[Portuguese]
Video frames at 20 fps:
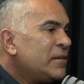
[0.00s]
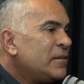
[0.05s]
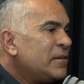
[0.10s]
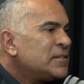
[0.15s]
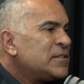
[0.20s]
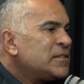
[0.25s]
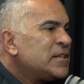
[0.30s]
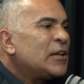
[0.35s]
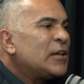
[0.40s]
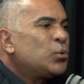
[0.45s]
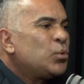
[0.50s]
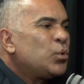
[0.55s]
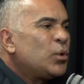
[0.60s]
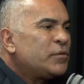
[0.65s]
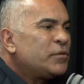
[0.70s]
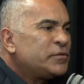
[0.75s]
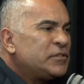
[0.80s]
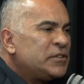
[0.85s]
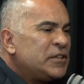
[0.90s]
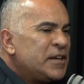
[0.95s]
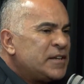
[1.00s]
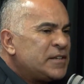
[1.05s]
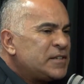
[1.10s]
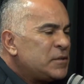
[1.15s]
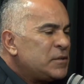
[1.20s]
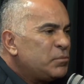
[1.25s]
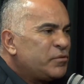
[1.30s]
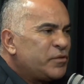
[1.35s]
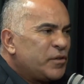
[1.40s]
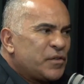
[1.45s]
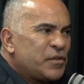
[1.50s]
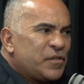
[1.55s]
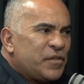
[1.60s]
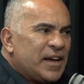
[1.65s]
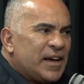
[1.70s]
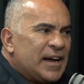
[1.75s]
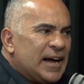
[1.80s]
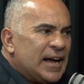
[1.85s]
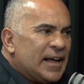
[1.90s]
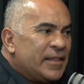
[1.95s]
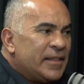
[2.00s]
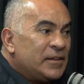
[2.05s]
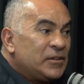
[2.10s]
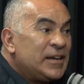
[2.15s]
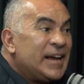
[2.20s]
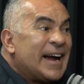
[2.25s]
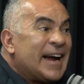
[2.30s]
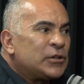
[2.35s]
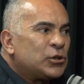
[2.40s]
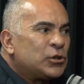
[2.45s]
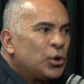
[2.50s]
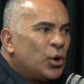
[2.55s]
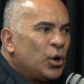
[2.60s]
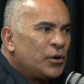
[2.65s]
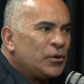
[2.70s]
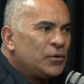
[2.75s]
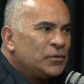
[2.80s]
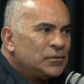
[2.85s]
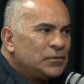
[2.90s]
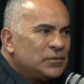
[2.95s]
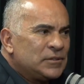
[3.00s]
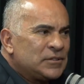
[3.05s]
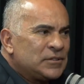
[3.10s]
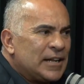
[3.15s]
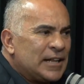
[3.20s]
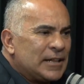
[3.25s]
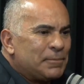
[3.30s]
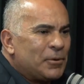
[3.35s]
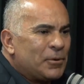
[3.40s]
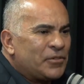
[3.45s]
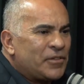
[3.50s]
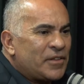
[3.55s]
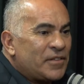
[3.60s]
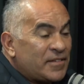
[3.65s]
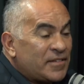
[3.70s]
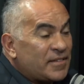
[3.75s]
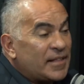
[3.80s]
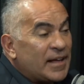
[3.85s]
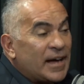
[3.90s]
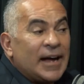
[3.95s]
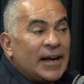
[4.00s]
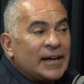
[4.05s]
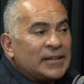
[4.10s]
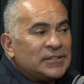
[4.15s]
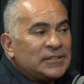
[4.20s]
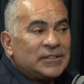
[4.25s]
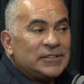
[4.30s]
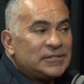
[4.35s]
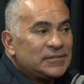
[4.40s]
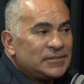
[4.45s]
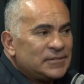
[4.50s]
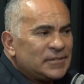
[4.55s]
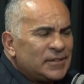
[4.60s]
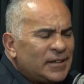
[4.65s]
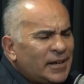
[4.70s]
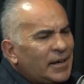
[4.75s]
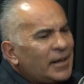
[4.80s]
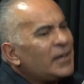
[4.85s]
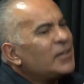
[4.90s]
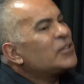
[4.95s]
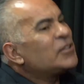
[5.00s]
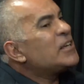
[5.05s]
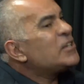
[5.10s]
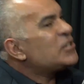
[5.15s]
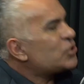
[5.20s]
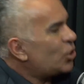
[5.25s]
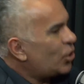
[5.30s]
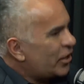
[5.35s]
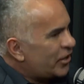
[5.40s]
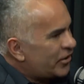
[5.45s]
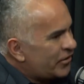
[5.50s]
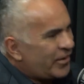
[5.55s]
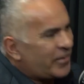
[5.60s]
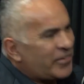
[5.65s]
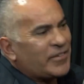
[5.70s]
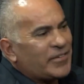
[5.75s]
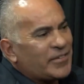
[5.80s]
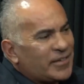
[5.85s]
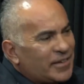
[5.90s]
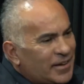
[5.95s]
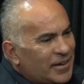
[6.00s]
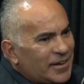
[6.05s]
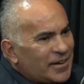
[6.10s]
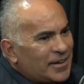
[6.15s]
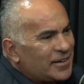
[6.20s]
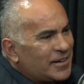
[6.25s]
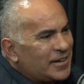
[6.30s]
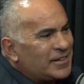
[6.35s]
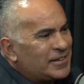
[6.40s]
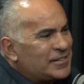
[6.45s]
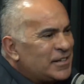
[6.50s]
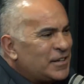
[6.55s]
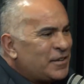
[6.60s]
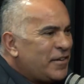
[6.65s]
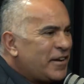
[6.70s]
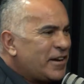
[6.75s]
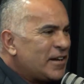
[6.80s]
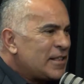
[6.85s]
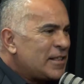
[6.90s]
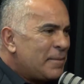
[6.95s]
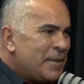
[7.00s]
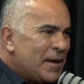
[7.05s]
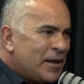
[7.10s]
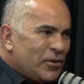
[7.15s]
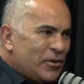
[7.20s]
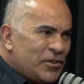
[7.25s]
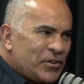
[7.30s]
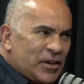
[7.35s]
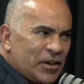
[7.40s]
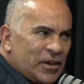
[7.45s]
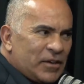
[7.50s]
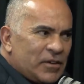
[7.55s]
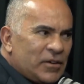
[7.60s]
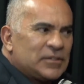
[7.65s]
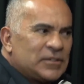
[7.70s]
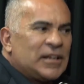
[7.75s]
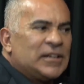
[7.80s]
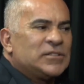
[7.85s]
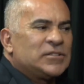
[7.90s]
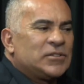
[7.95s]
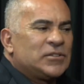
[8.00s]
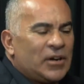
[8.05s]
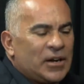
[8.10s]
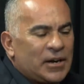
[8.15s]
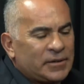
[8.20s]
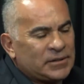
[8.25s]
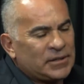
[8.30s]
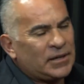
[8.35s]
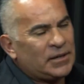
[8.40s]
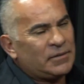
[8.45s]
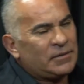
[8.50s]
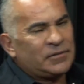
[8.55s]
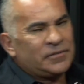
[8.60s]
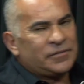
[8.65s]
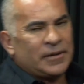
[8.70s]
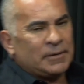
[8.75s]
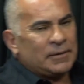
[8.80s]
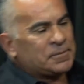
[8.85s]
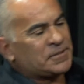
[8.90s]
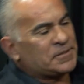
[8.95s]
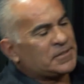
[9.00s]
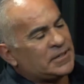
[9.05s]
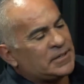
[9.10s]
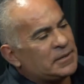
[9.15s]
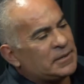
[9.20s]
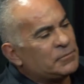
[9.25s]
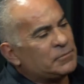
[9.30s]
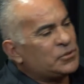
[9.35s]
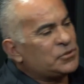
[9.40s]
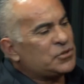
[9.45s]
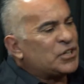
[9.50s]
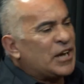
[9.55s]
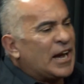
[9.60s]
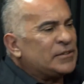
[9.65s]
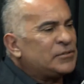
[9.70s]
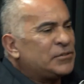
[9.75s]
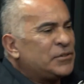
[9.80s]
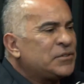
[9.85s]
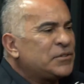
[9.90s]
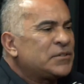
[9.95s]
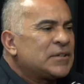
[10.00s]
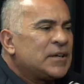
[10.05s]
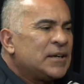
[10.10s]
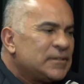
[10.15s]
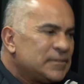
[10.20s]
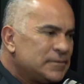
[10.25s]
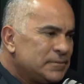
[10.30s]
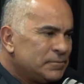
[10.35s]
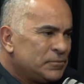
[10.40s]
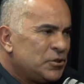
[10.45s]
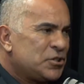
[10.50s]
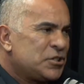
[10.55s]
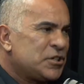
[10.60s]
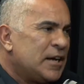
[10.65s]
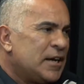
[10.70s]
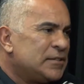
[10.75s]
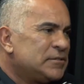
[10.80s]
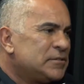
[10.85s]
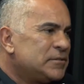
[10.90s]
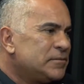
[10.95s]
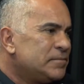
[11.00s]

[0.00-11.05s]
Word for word: assinatura de recibo falsificada em cartório, assinado por autenticidade é, tem né? história, gente. Nossa. A gente fica é, até né? meia-noite aqui contar histórias aqui. Eu vou falar pra você. É muito ah, chato isso, cara. Muito chato.